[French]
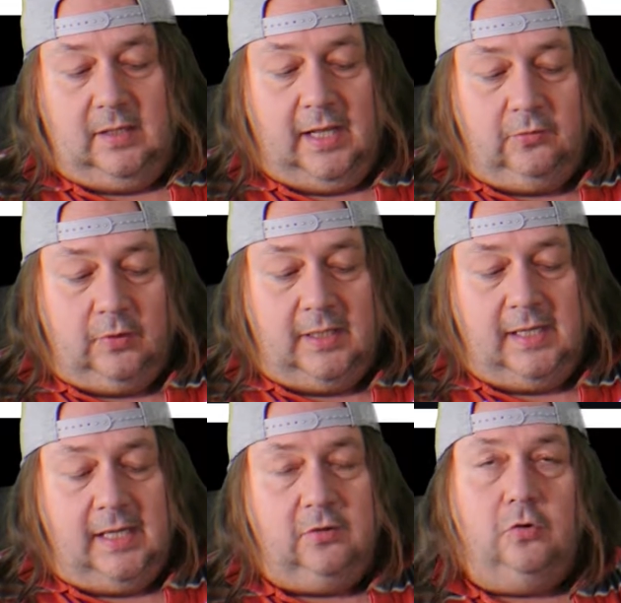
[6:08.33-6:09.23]
La
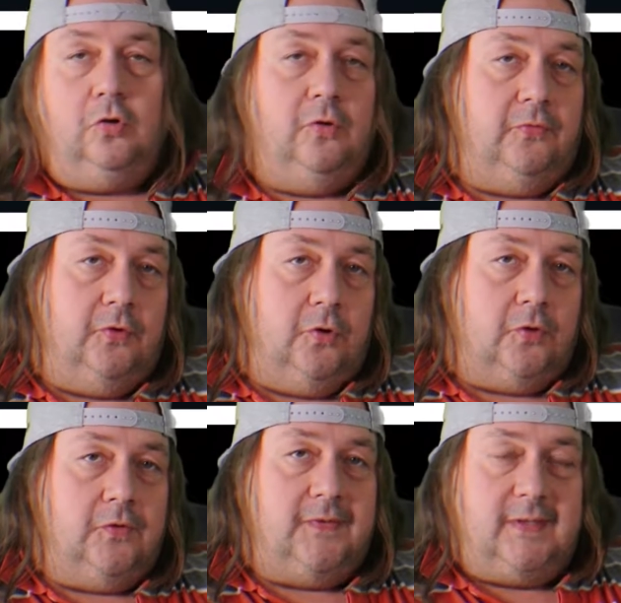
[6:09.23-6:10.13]
durée est de
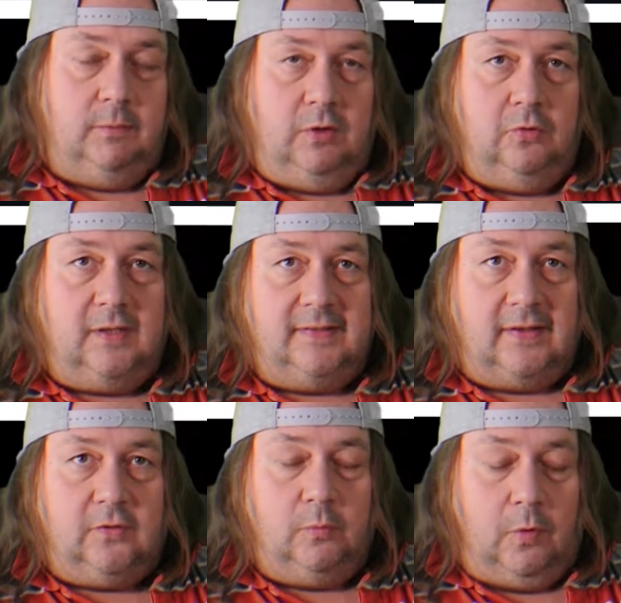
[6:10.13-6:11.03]
9h06 minutes
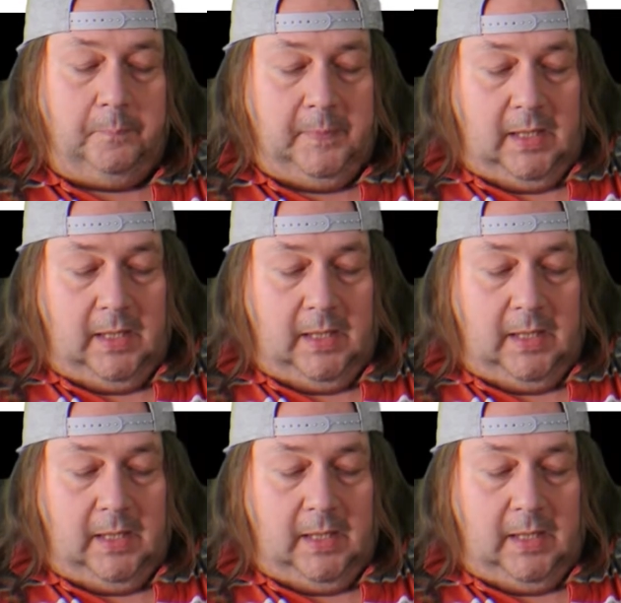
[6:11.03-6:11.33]
exactement.